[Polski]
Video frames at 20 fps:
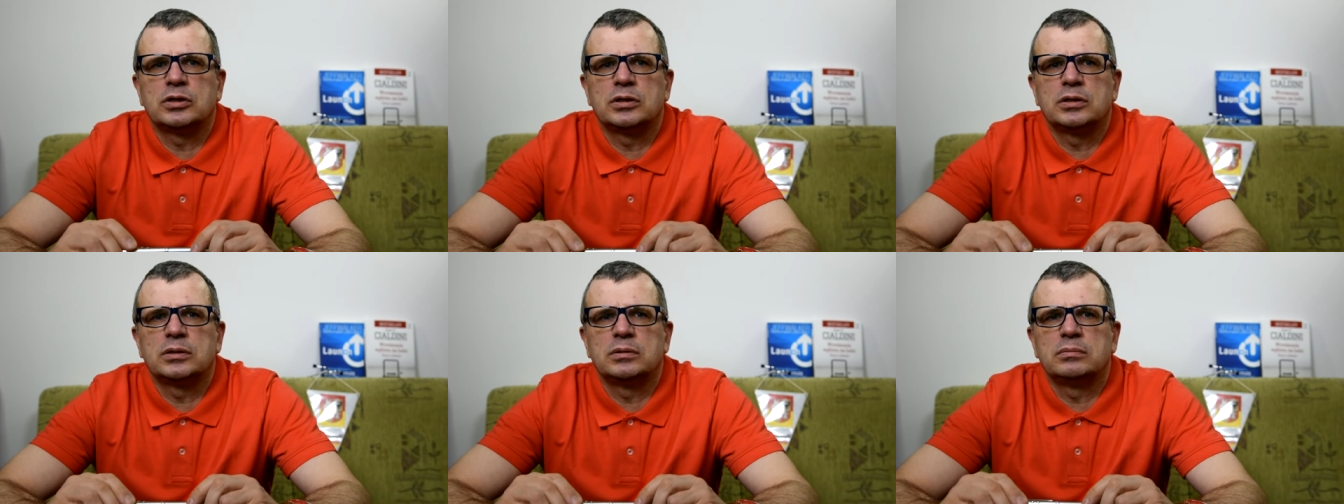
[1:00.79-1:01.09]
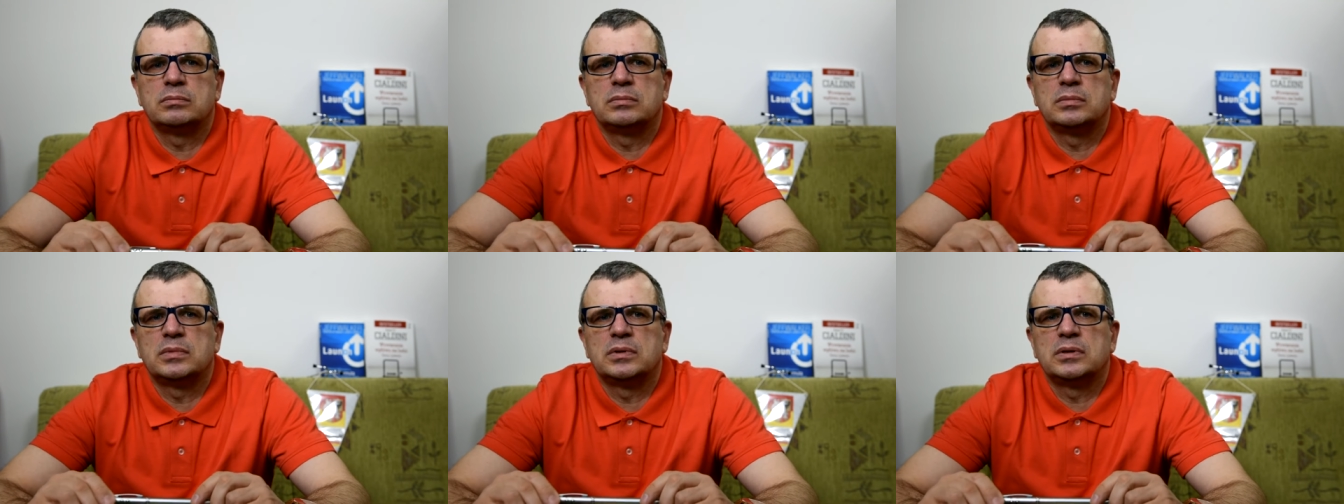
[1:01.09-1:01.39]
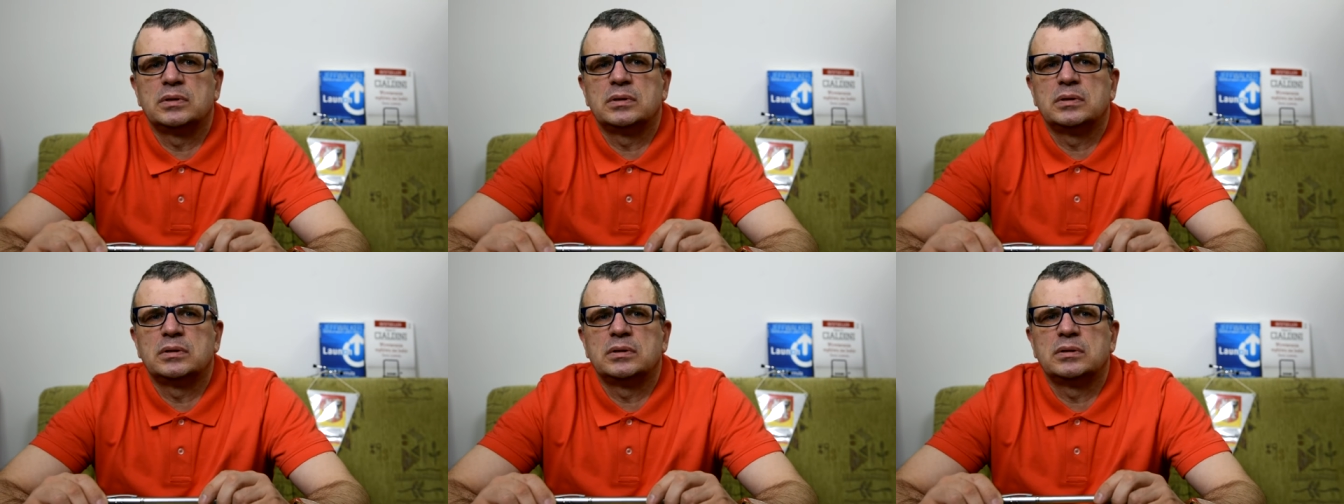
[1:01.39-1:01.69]

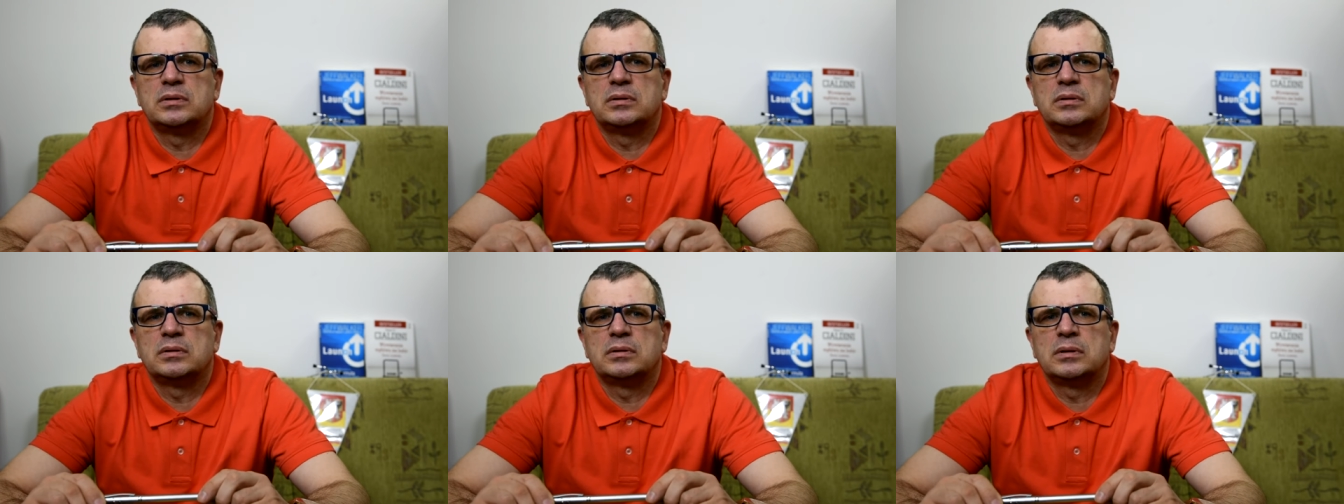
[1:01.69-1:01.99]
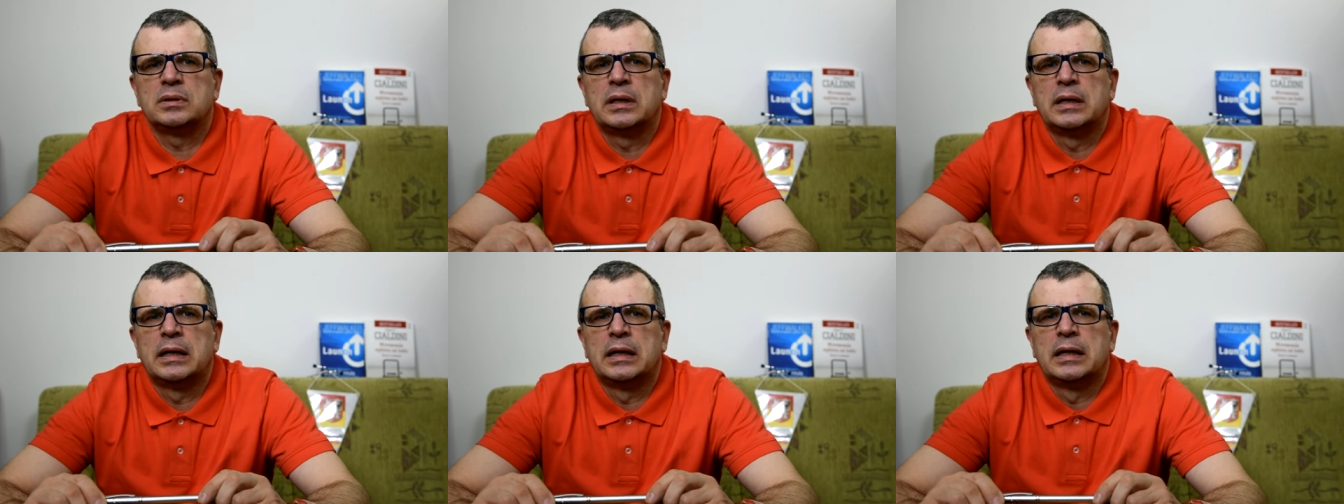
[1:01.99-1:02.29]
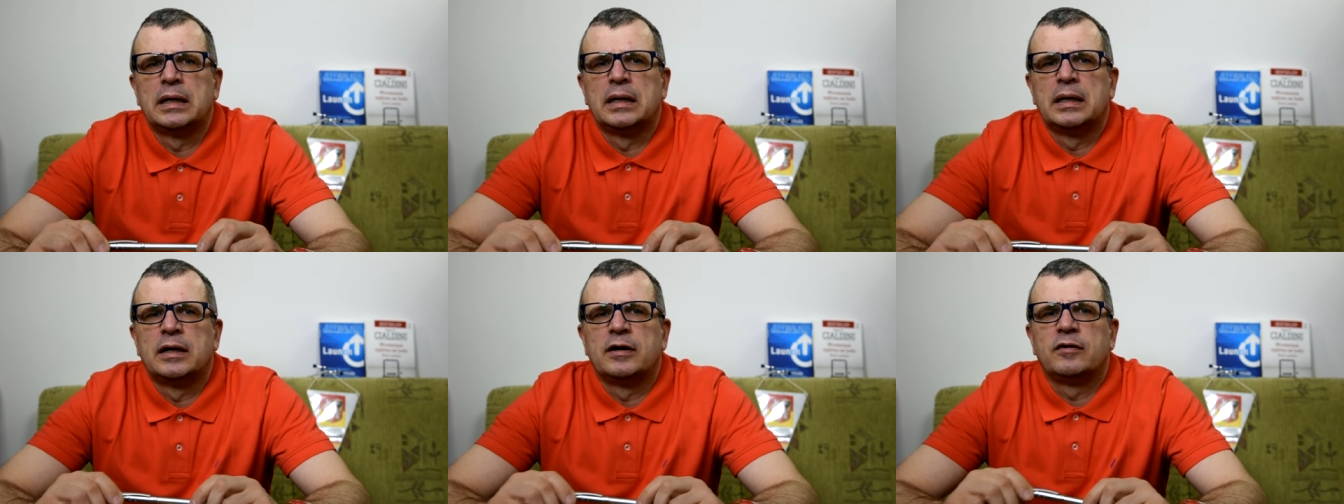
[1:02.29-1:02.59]
y,
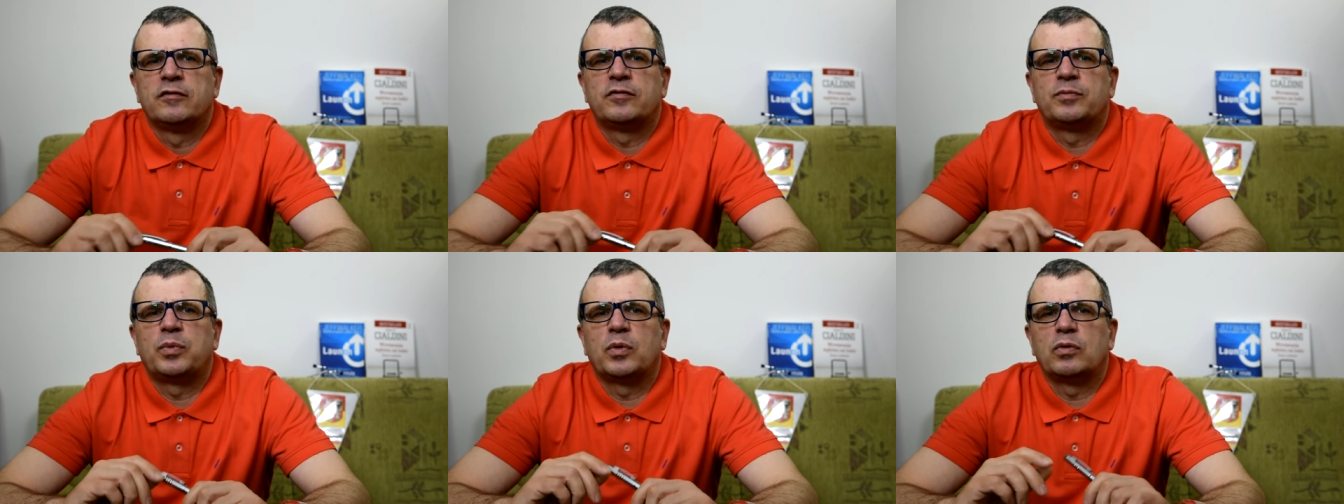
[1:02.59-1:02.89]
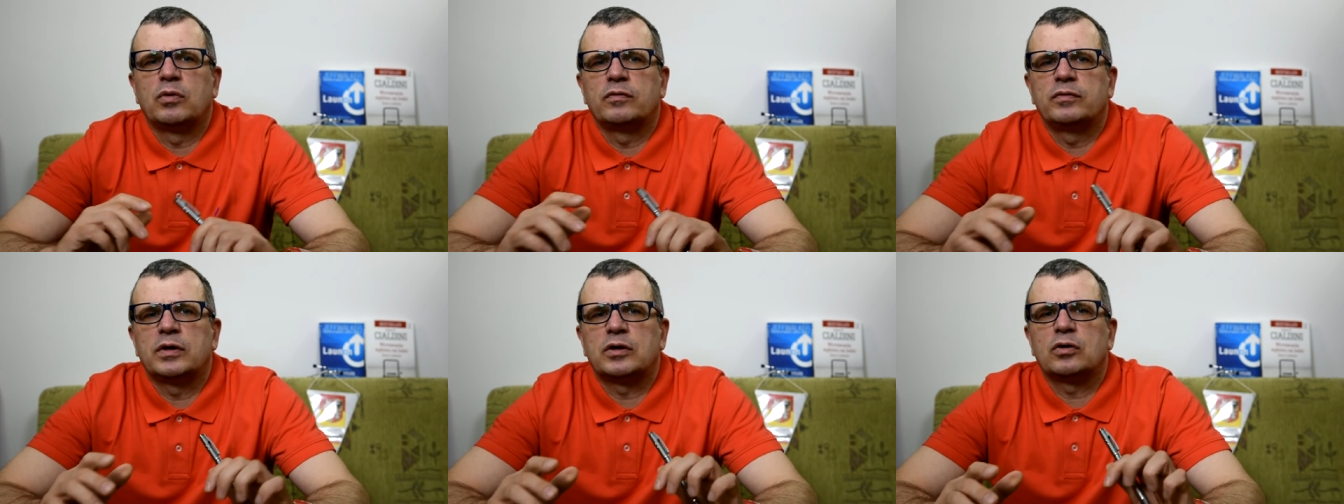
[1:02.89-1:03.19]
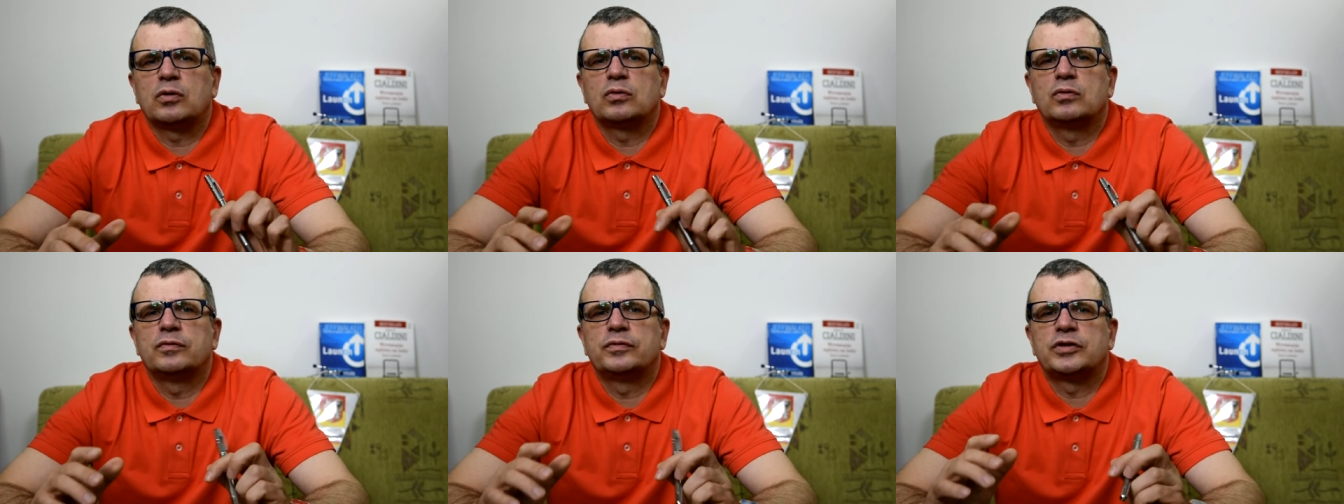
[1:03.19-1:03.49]
w połowie
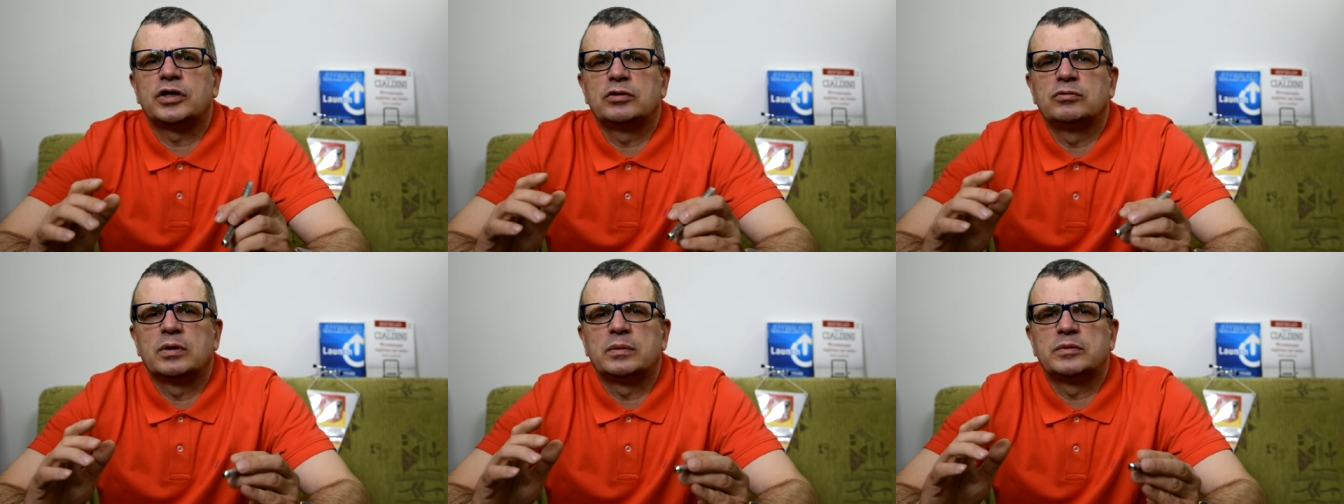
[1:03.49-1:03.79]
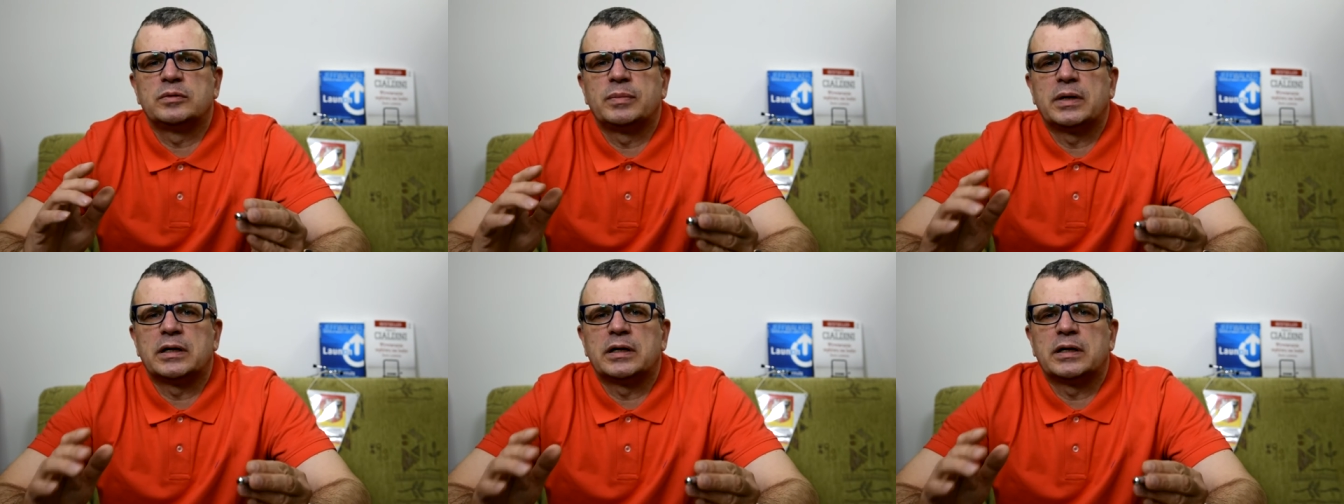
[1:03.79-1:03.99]
roku wszedłem z